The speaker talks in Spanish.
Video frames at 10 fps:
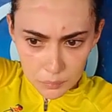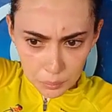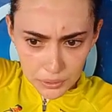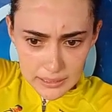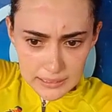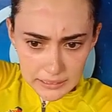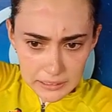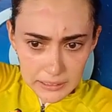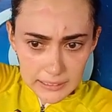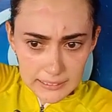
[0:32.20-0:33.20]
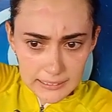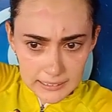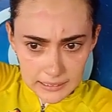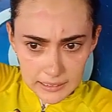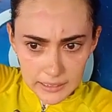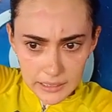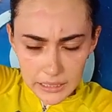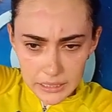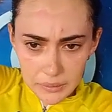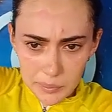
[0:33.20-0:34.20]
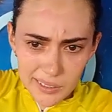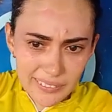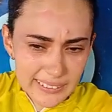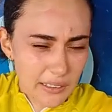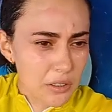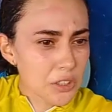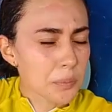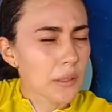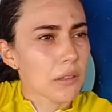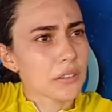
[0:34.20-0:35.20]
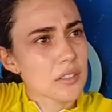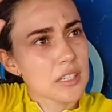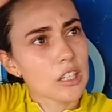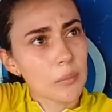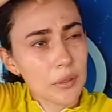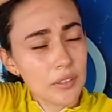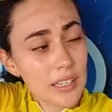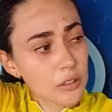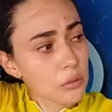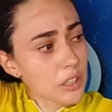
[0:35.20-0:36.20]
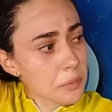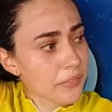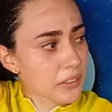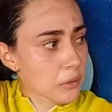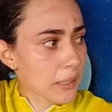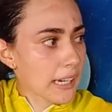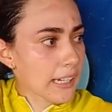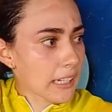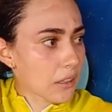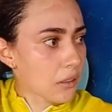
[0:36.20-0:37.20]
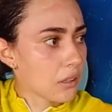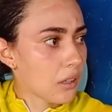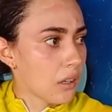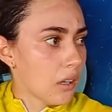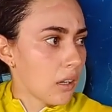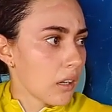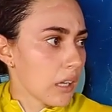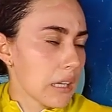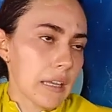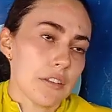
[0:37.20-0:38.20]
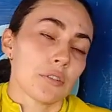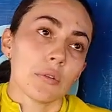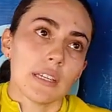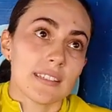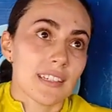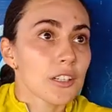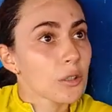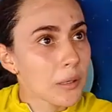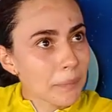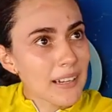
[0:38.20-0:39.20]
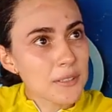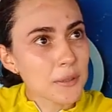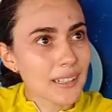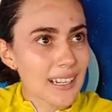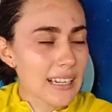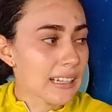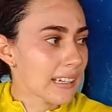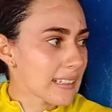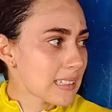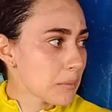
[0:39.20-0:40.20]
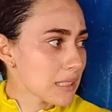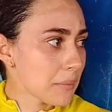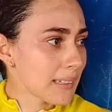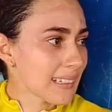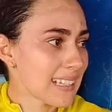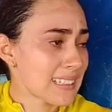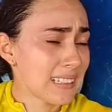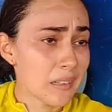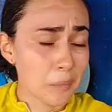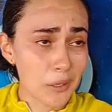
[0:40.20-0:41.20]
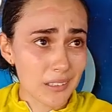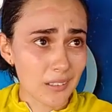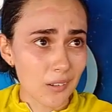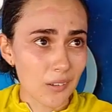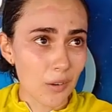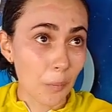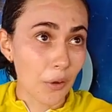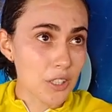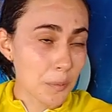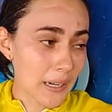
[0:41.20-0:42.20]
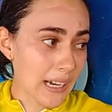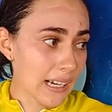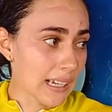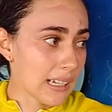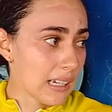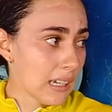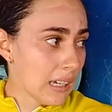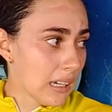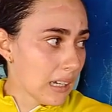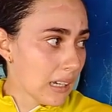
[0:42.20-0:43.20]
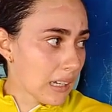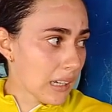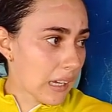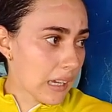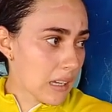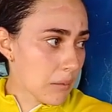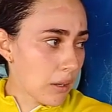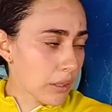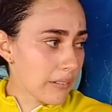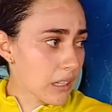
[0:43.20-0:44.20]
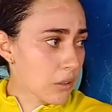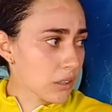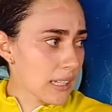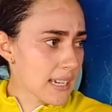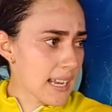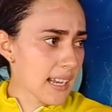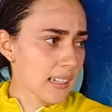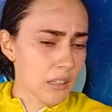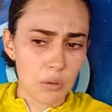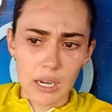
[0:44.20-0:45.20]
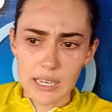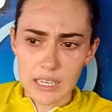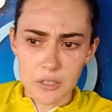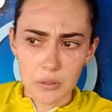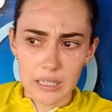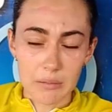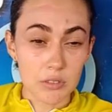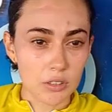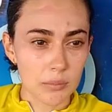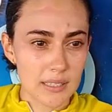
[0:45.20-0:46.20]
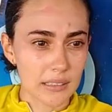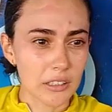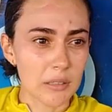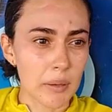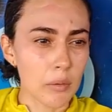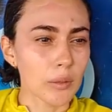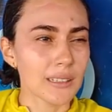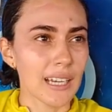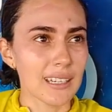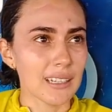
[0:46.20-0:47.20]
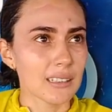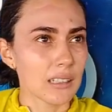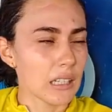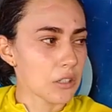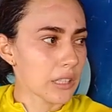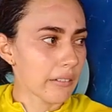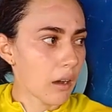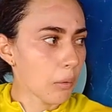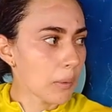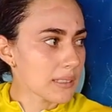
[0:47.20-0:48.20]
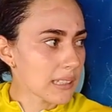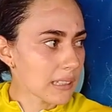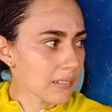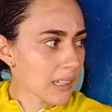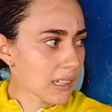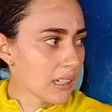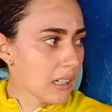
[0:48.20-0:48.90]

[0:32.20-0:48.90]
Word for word: Pude seguirla y bueno, faltan unos cuantos kilómetros, ya tuvo un desperfecto mecánico y yo tuve que seguir con mi paso, ¿verdad? Y lastimosamente así es el deporte, no, no puedo esperarla. Eh, y me que vi con Daniela, igual ella y yo veníamos conversando desde el montaña, Dani y yo trabajamos bastante bien